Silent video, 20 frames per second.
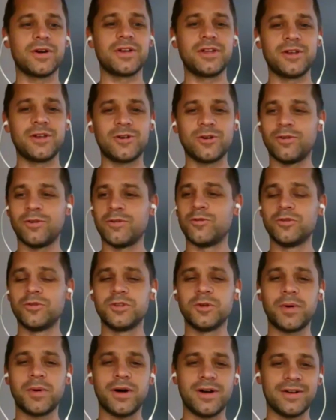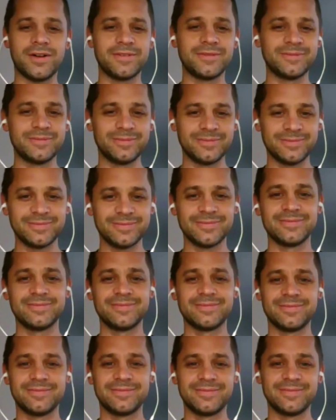Morgen Nico, wunderbar.
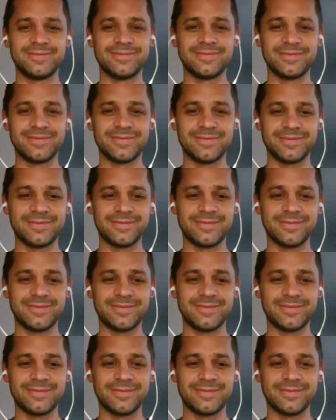Perfekt.